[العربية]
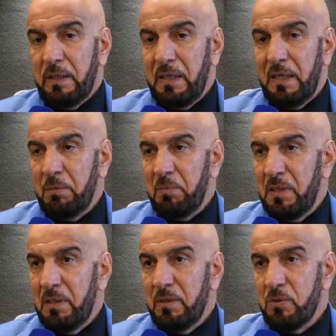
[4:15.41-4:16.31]
كانت
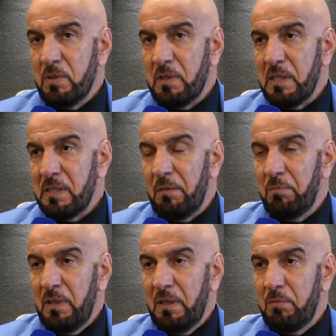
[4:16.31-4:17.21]
يمكن جزء
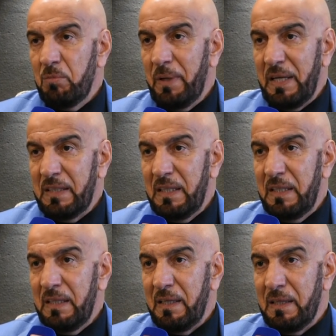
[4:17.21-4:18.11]
أصعب المباريات
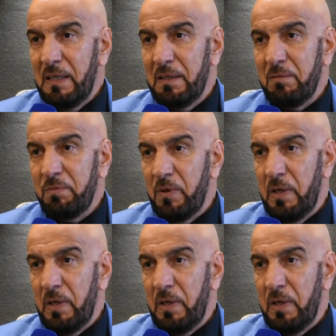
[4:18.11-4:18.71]
اللي خضناها